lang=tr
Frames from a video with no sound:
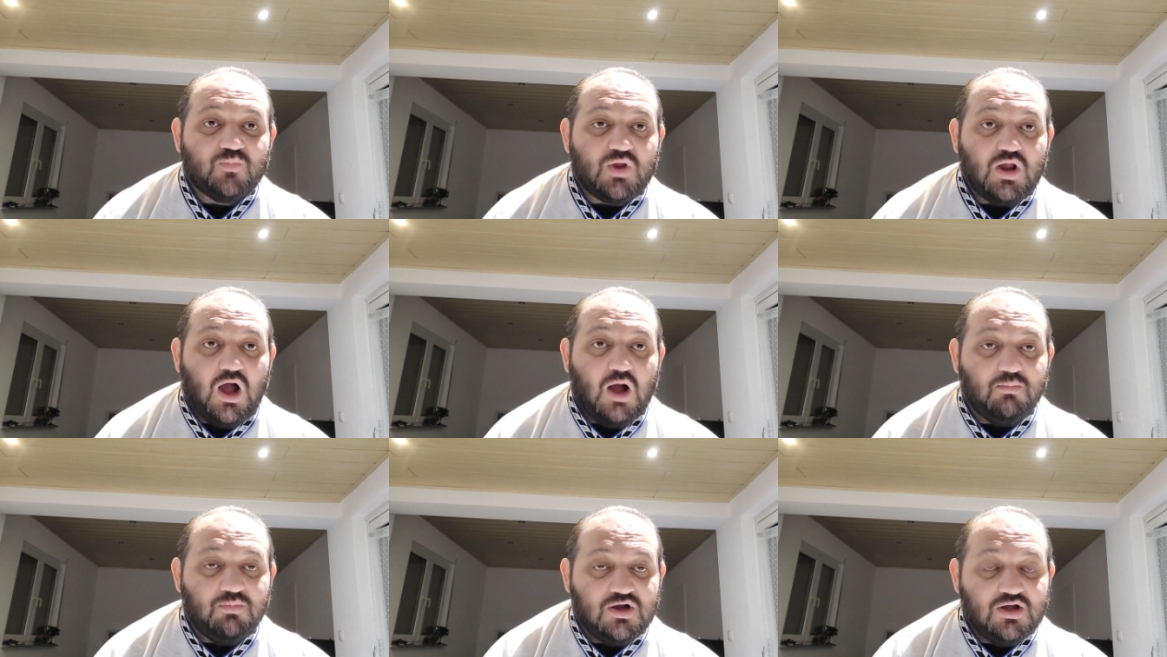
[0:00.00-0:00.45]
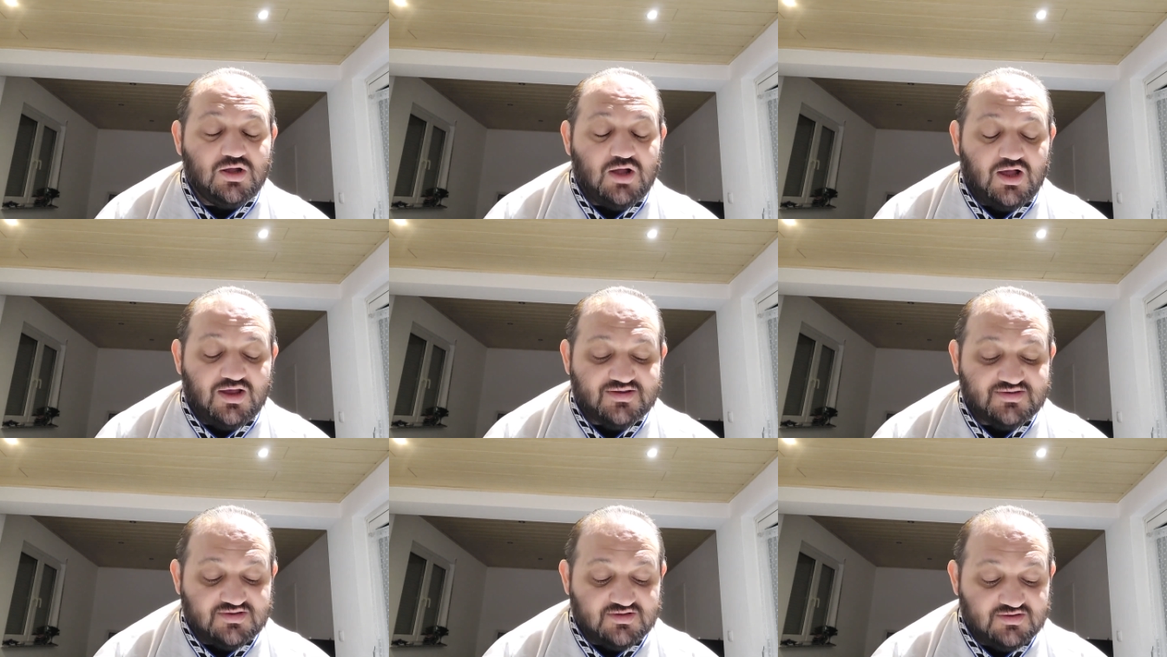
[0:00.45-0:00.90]
Ama
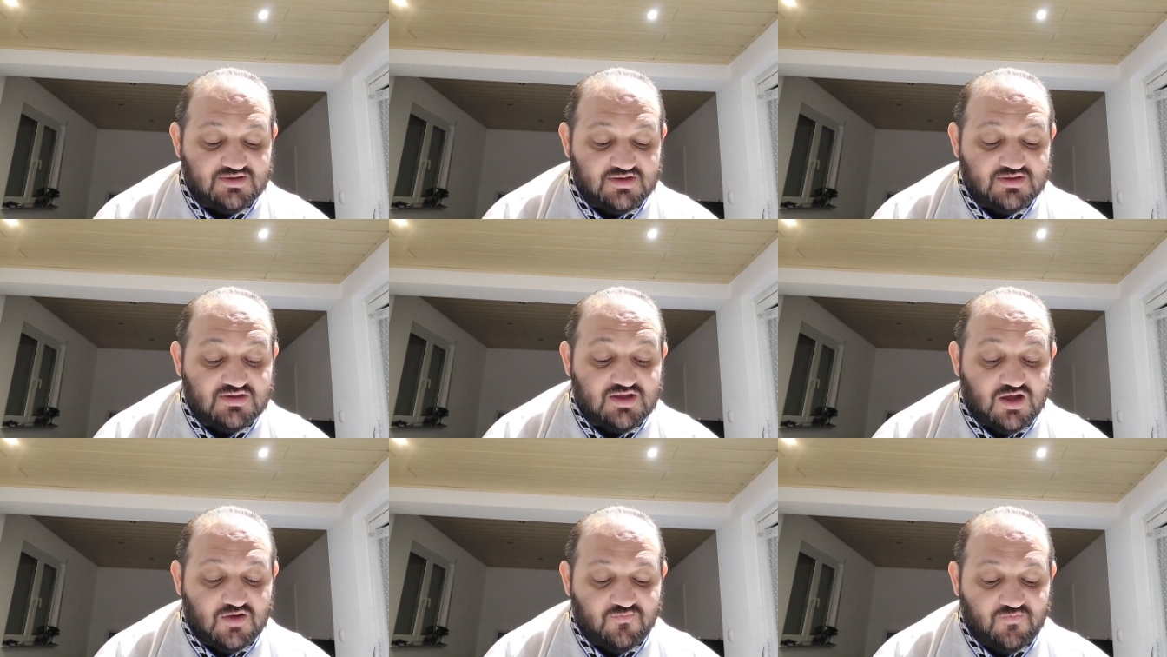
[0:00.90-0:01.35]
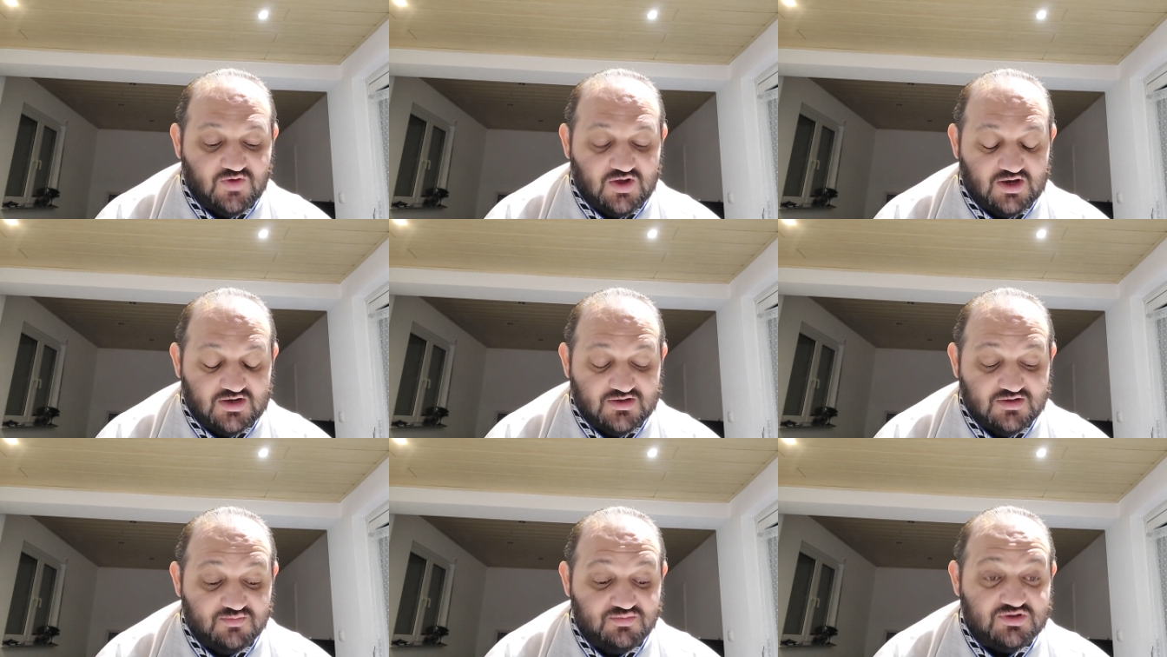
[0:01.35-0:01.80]
aslında daha
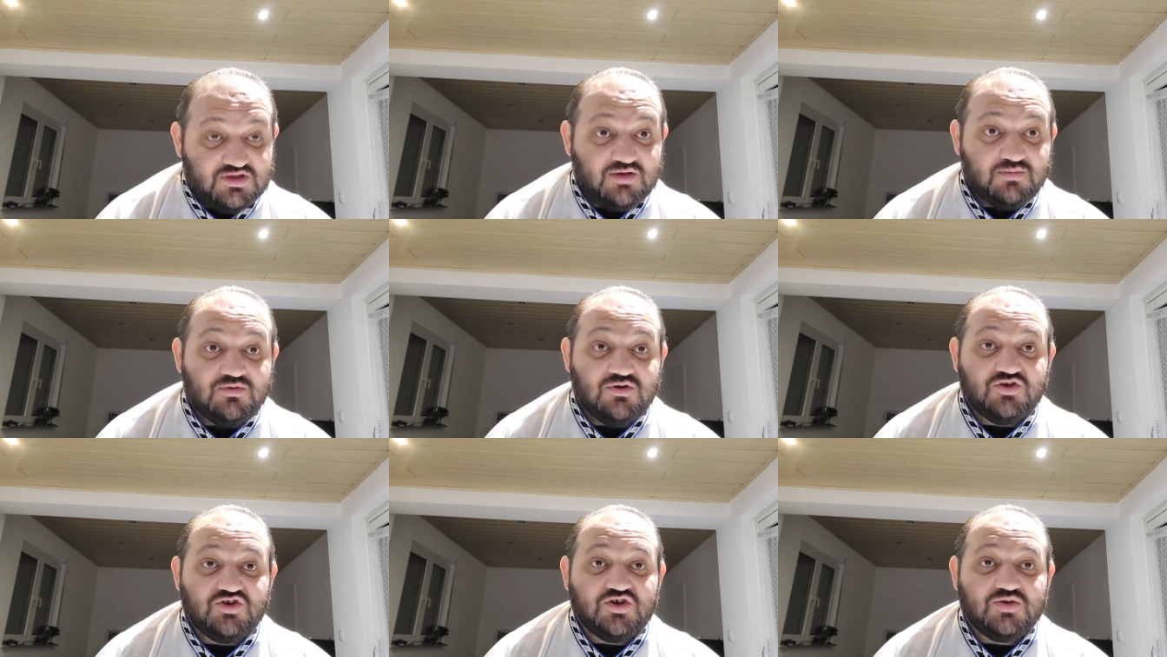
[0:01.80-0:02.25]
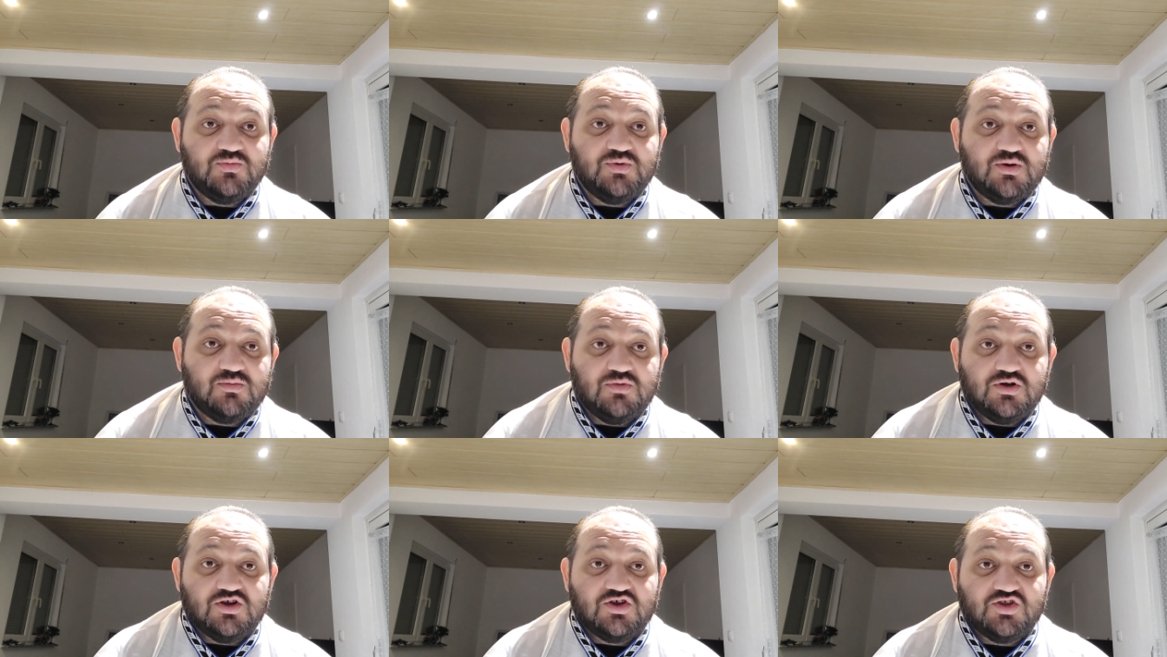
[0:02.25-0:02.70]
farklı bitebilecek bir
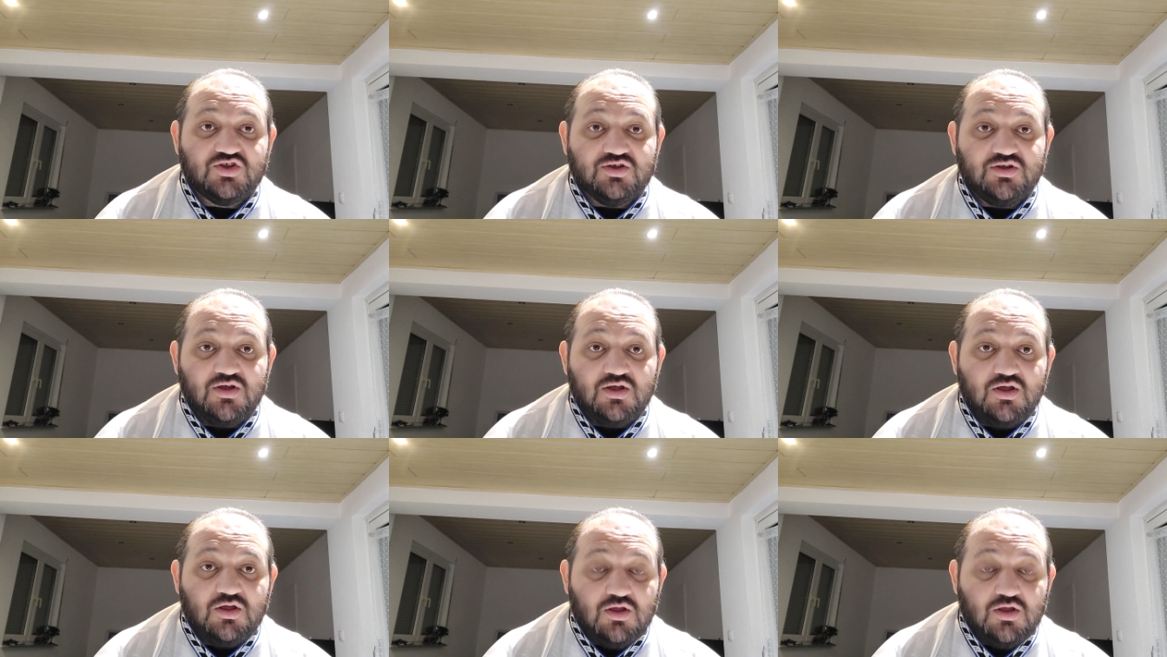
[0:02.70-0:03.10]
maçtı.